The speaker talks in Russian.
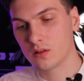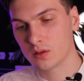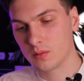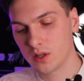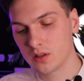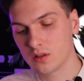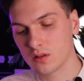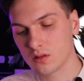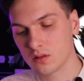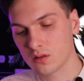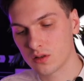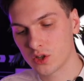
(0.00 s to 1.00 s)
Нажимаете
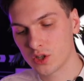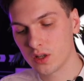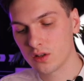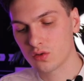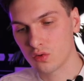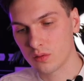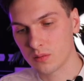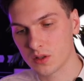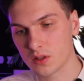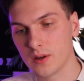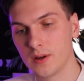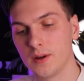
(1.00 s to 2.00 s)
э, «Рассчитать
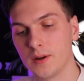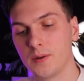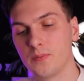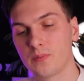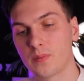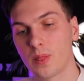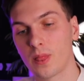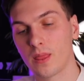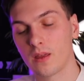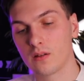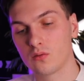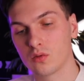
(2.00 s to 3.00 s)
стоимость».
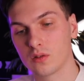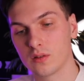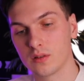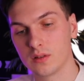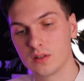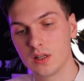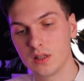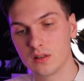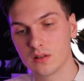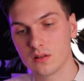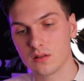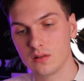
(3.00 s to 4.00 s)
Вот.
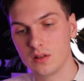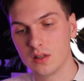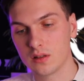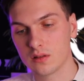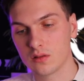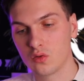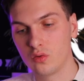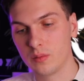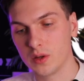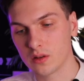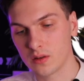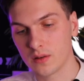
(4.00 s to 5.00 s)
Здесь э, есть
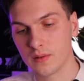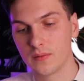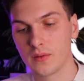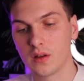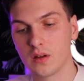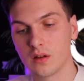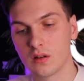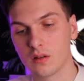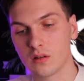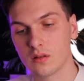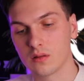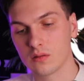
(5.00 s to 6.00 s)
документы,
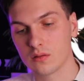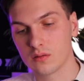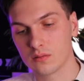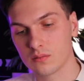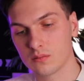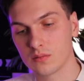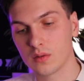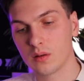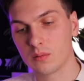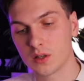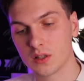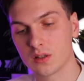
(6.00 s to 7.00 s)
э,
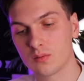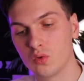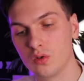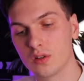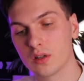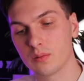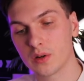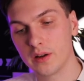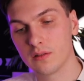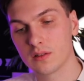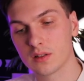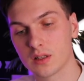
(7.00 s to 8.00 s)
образец полиса,
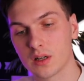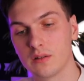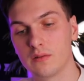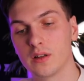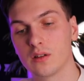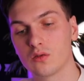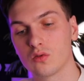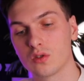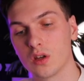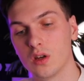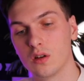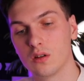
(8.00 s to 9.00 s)
правила страхования, то
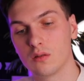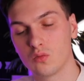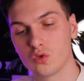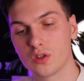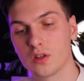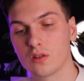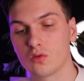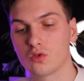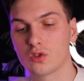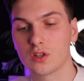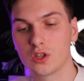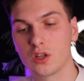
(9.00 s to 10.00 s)
есть можете это
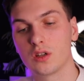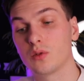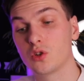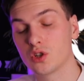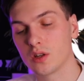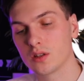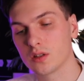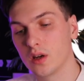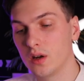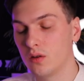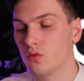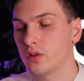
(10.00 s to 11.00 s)
тоже скачать и почитать.
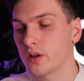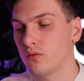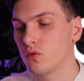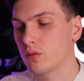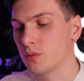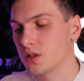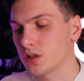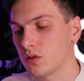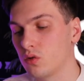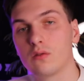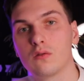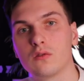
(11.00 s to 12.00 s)
Вот так оформить
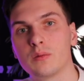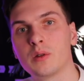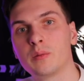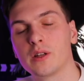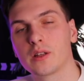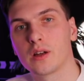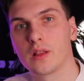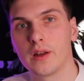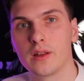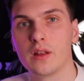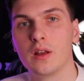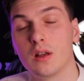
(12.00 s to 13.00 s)
страховку в Сбербанк
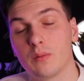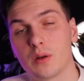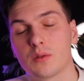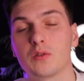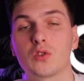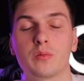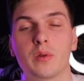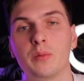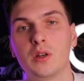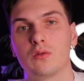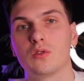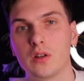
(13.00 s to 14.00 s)
онлайн прямо с вашего
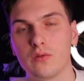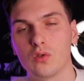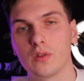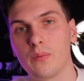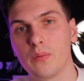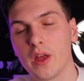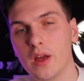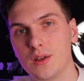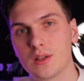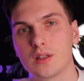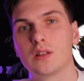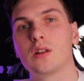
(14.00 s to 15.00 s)
мобильного телефона.
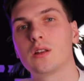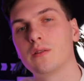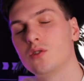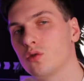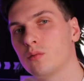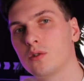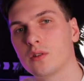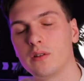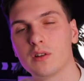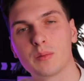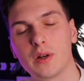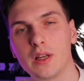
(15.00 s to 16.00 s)
Если данное видео было
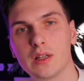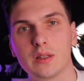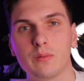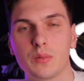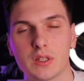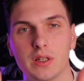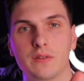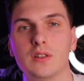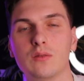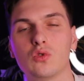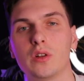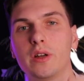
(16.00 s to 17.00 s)
для вас полезным,
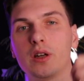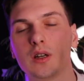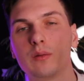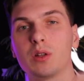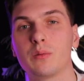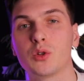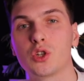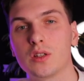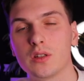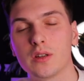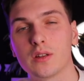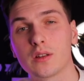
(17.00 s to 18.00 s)
поставьте ему лайк и
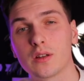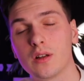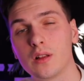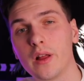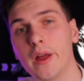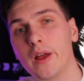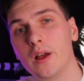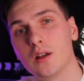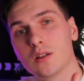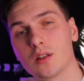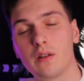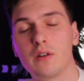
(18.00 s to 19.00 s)
подпишитесь на этот канал.
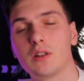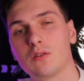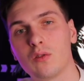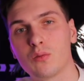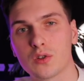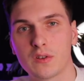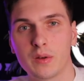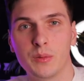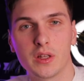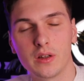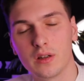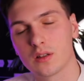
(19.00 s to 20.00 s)
Задавайте свои вопросы в
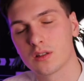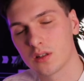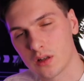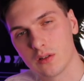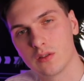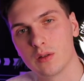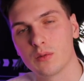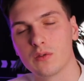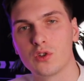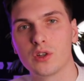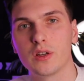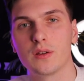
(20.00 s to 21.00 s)
комментариях, стараюсь всем
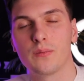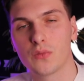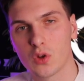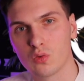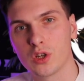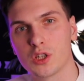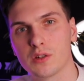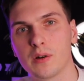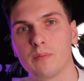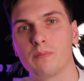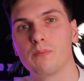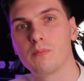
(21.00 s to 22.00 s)
отвечать. Удачи
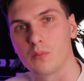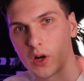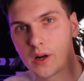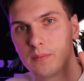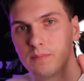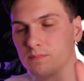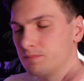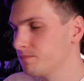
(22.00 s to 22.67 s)
вам, пока.